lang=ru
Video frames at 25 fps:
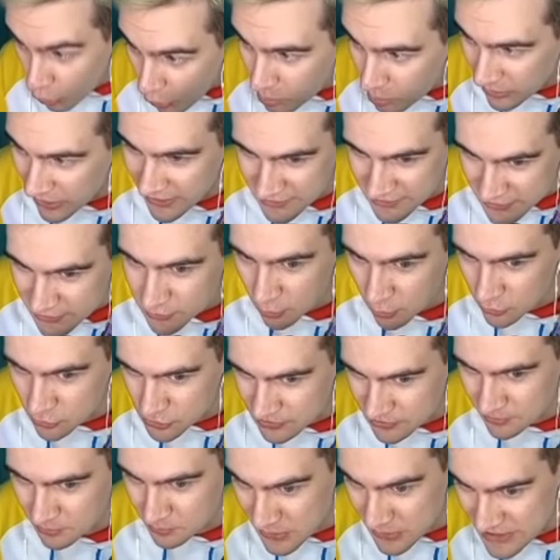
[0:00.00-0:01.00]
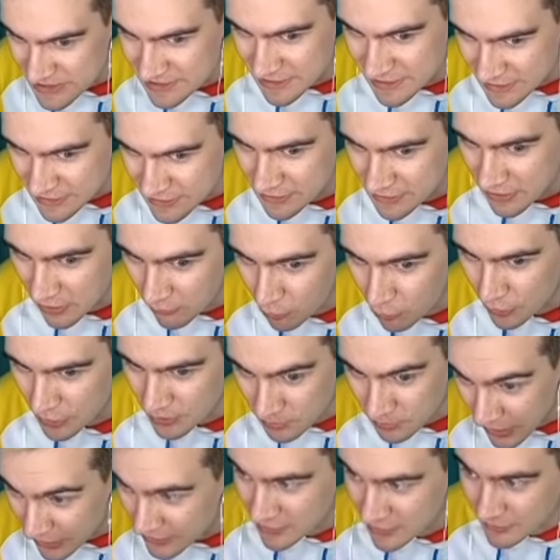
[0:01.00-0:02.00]
блядь, не должен пиздить никого.
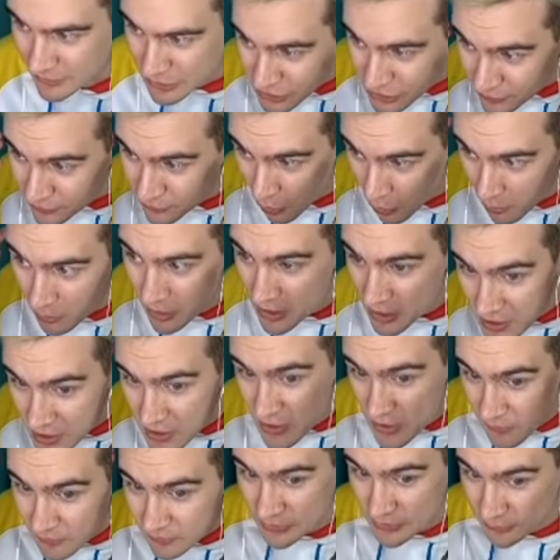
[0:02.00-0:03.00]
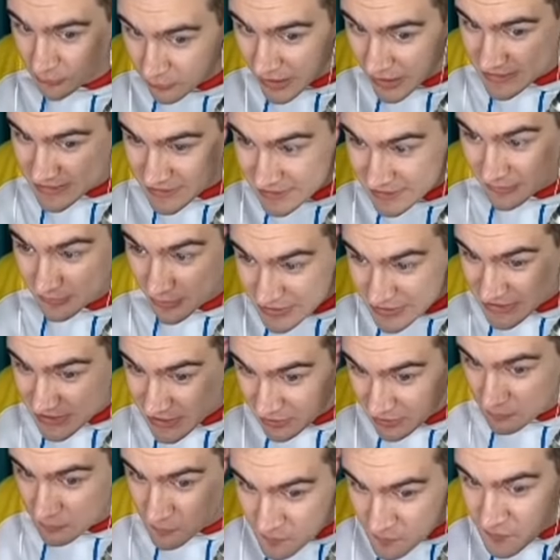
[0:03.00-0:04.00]
Ребята, мы живем в 20,
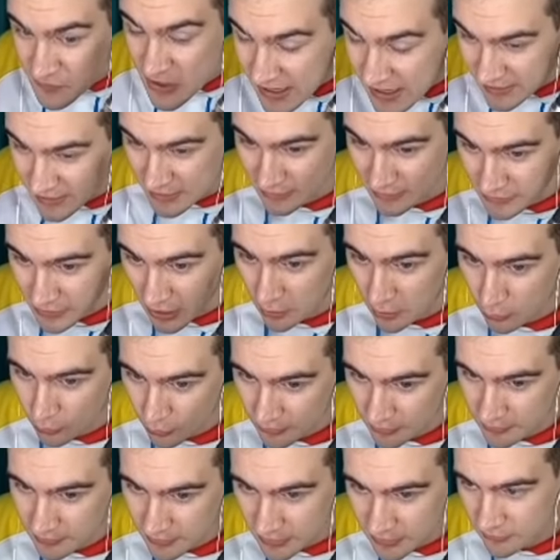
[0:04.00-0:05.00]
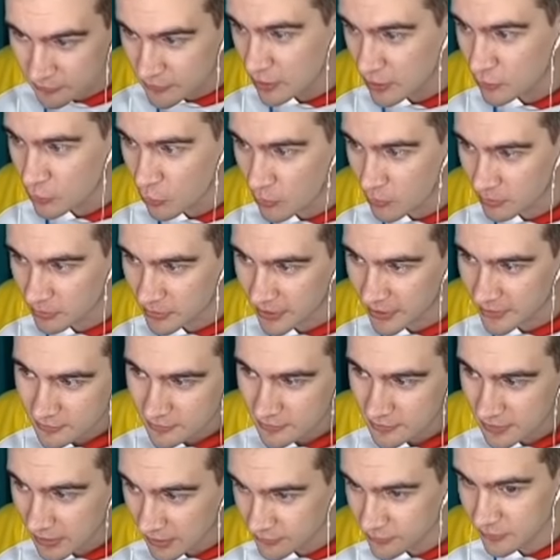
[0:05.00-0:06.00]
20 веке, нахуй. Или в каком, блядь?
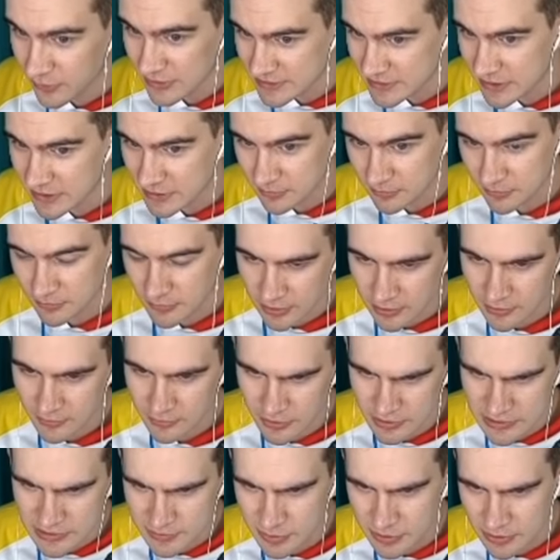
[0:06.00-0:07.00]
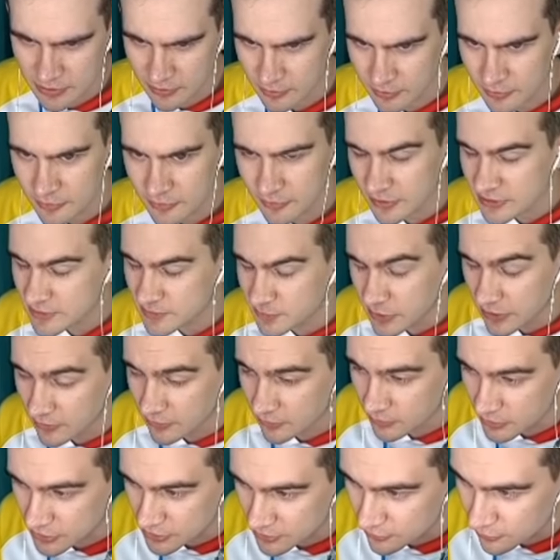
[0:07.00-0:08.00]
Да, в 20 или в 21. В
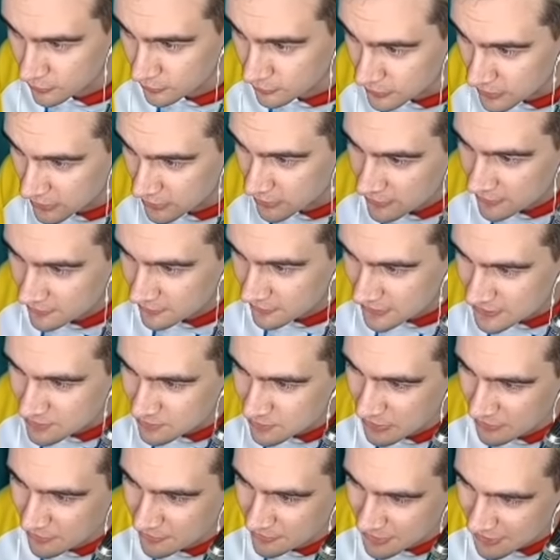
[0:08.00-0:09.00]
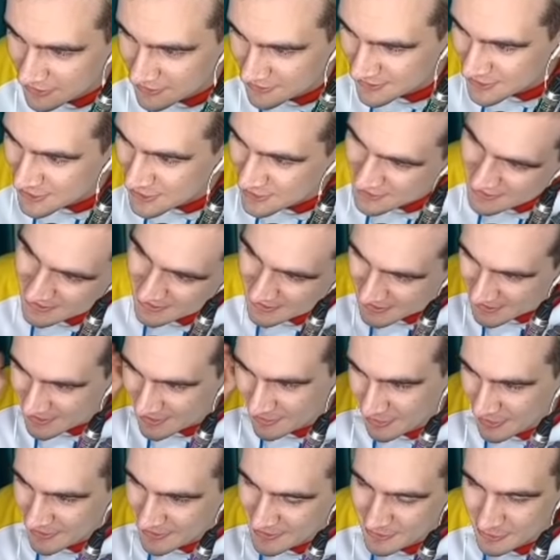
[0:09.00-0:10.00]
21 мы живем веке. В 21, да, извините, это
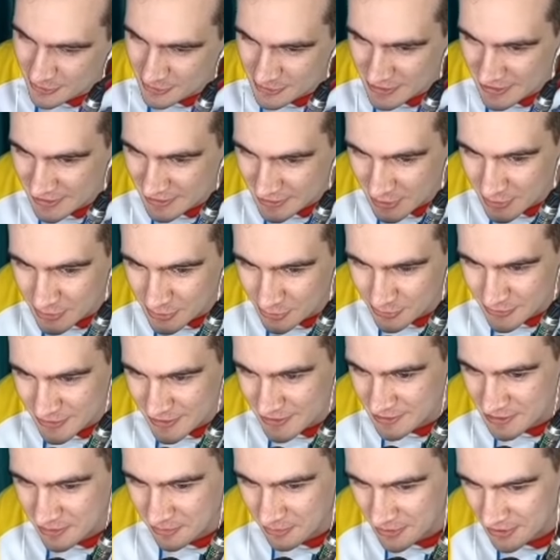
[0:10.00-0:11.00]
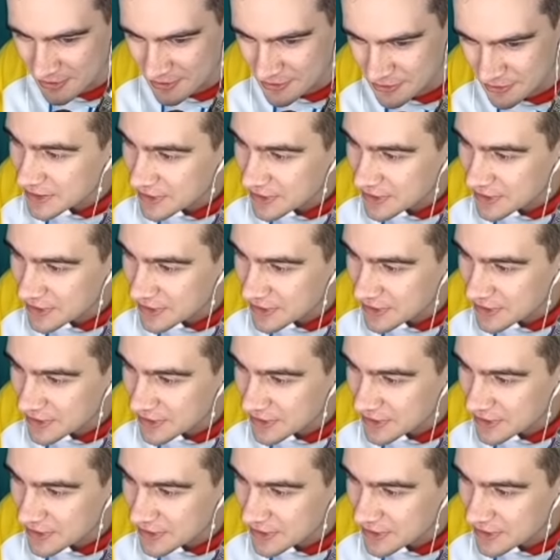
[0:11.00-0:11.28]
я, блядь, уже отдохнул слишком хорошо.